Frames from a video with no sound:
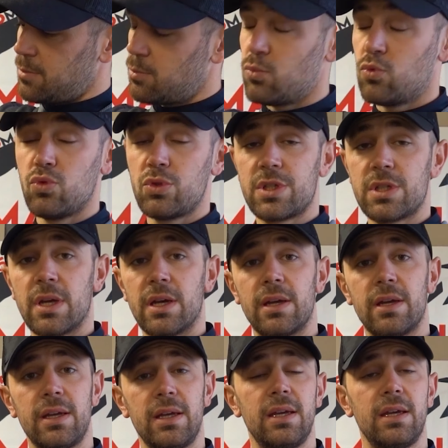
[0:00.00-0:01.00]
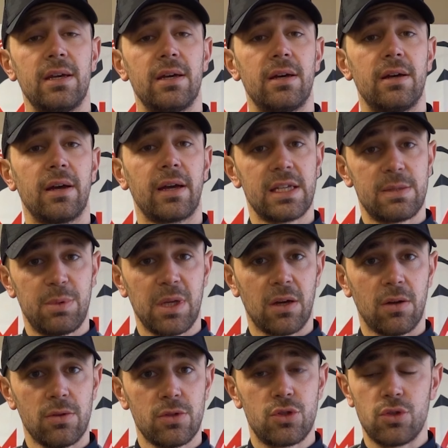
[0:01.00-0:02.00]
mousse et euh,
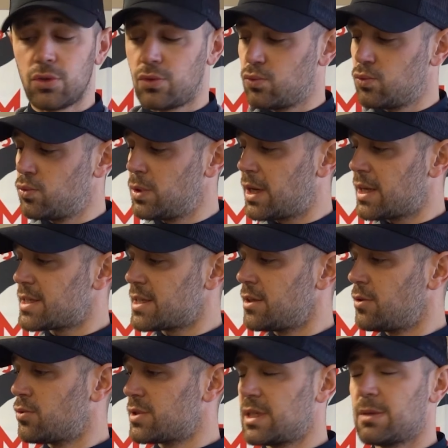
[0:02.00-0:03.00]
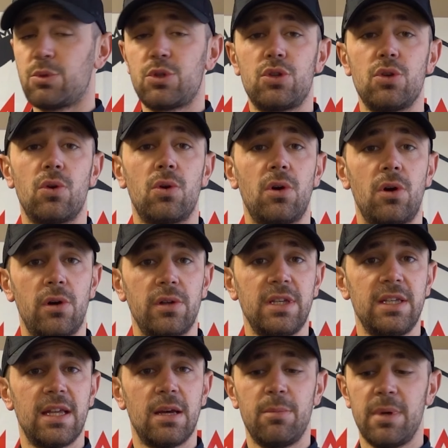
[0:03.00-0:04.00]
respirante surtout grâce à une conception en
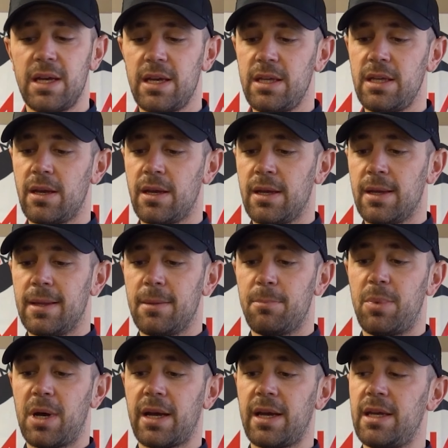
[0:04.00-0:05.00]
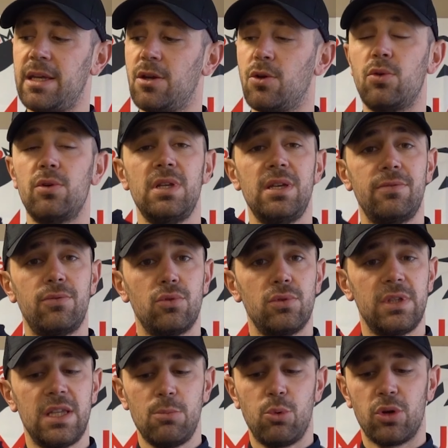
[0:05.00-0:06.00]
nid d'abeille. Pareil au niveau
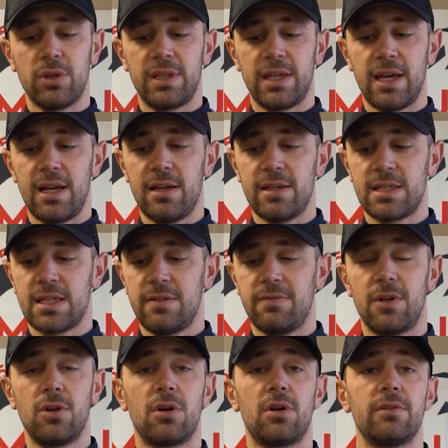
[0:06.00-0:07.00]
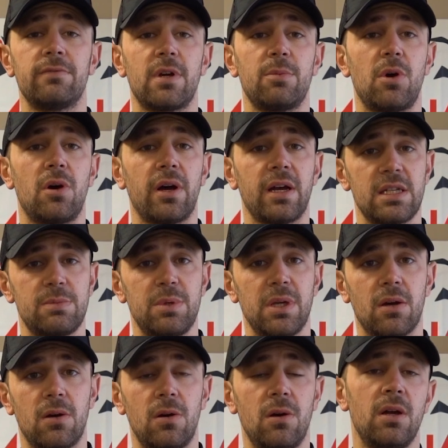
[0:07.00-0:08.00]
des bretelles, ce qui va le rendre vraiment
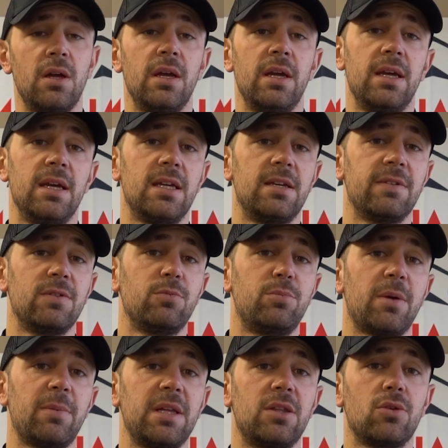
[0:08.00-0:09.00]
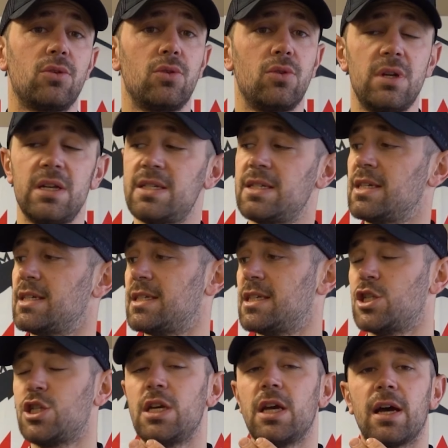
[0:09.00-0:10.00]
respirant et qui va nous permettre de le laisser
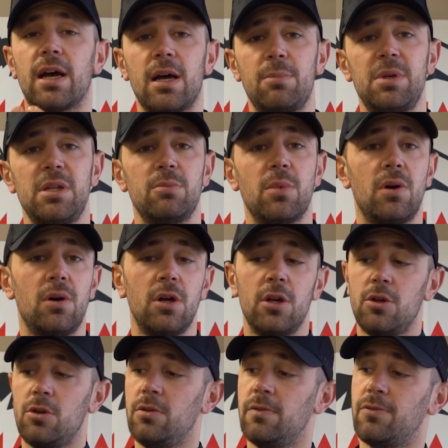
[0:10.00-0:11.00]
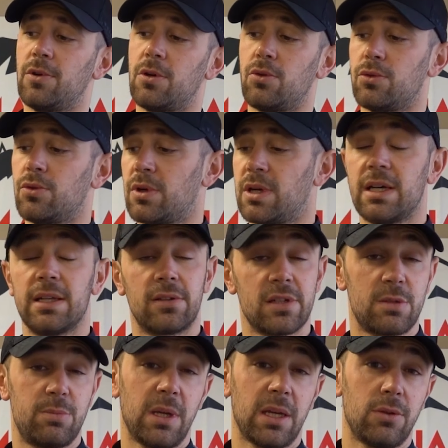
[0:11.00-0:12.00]
sécher rapidement une fois qu'on aura
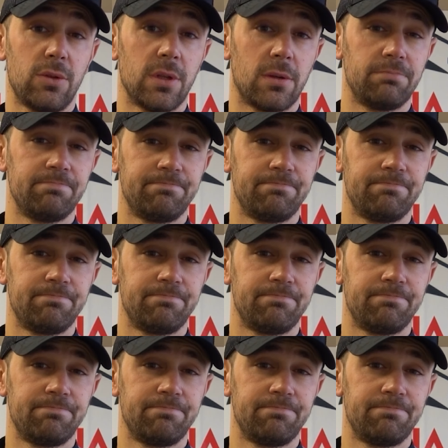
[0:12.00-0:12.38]
transpiré dedans.